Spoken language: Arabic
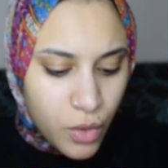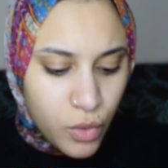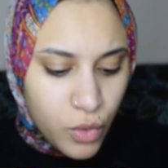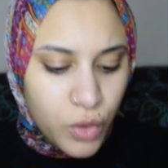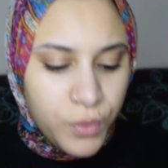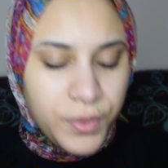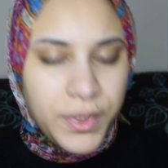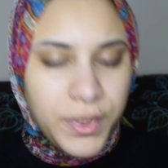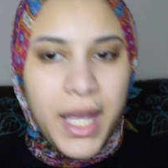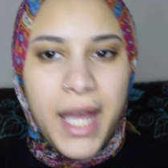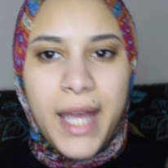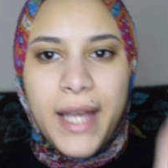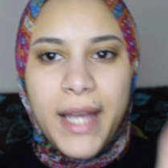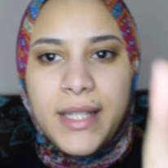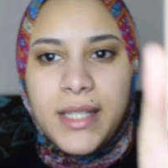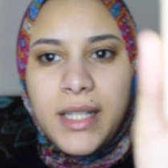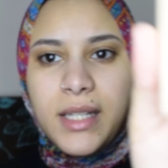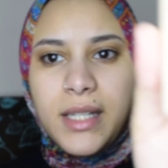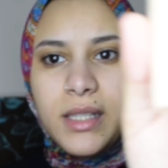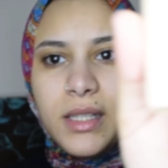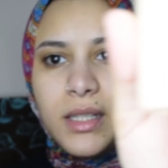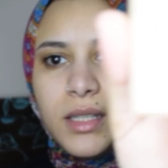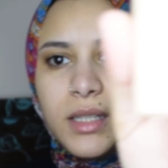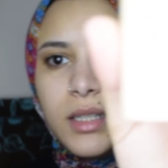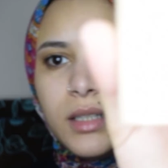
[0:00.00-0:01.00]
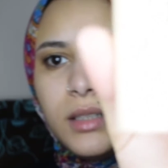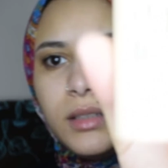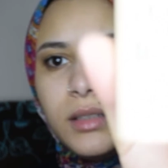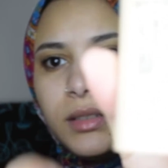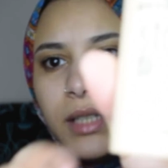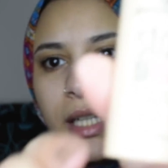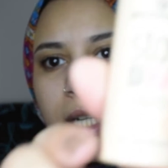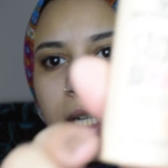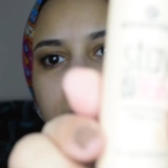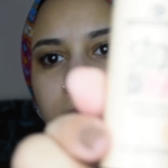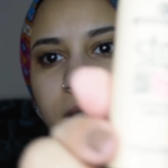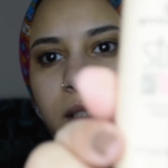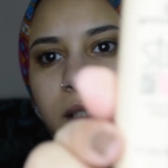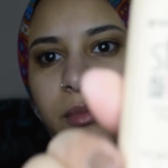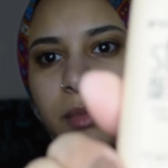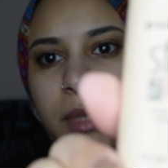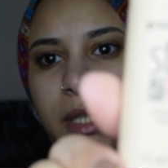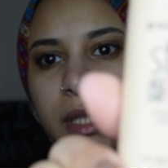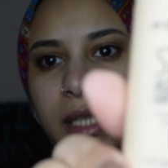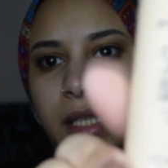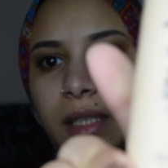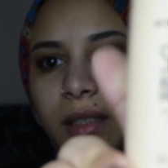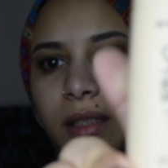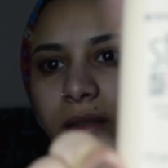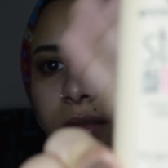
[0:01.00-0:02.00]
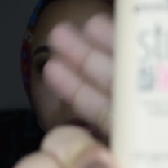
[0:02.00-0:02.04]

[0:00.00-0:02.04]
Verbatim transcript: وبتاع اسنس 30 مللي